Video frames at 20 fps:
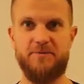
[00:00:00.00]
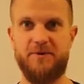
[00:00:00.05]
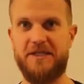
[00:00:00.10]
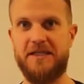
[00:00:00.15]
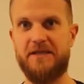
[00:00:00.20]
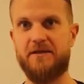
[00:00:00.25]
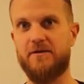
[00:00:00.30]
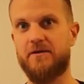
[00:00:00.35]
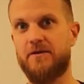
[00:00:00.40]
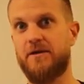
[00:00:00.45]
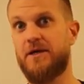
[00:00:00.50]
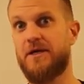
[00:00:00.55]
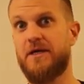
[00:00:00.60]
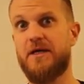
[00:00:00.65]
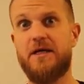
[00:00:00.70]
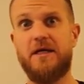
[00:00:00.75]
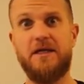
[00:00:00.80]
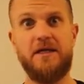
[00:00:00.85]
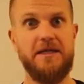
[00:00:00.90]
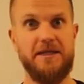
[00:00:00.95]
Peut-être que
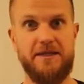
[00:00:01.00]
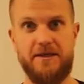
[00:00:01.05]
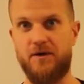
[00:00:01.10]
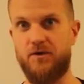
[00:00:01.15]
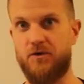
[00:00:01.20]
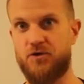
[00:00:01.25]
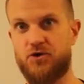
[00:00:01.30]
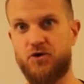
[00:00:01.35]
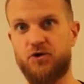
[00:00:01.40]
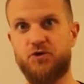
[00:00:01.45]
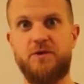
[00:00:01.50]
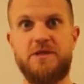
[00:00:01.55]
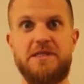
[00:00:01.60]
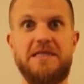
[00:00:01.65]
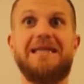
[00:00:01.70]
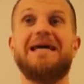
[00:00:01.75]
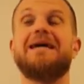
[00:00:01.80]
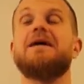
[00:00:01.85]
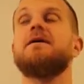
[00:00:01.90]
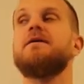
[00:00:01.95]
les temps aujourd'hui,
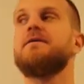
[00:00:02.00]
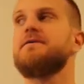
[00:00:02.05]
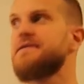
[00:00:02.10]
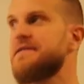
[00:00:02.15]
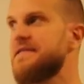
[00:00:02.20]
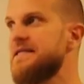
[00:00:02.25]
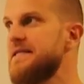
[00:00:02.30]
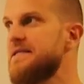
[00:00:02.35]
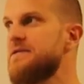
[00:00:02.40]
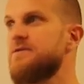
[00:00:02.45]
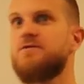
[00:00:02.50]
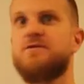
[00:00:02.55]
c'est ta hantise.